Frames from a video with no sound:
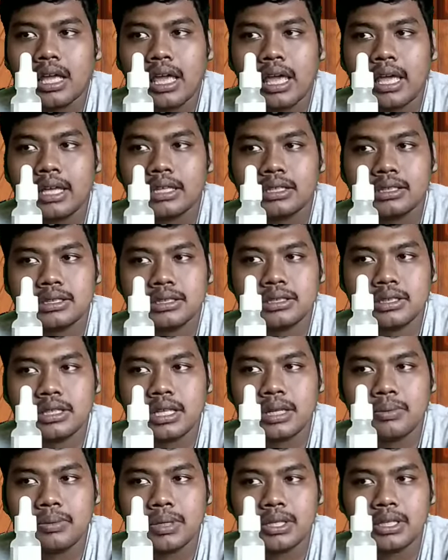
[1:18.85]

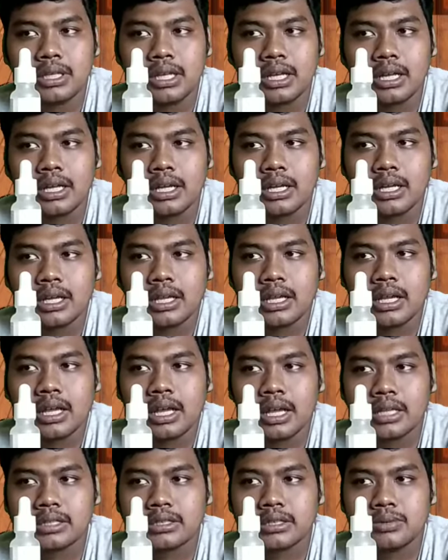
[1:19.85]
hexdeminnya
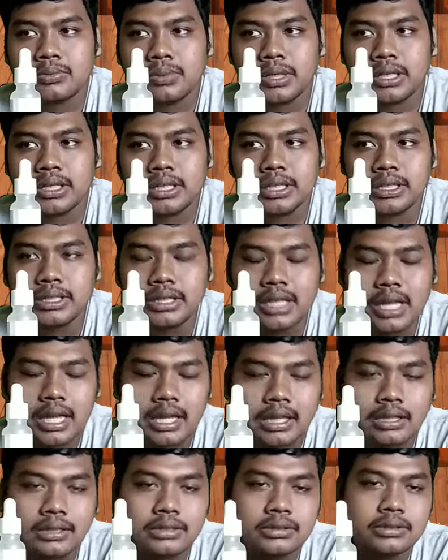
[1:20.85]
hexmidinya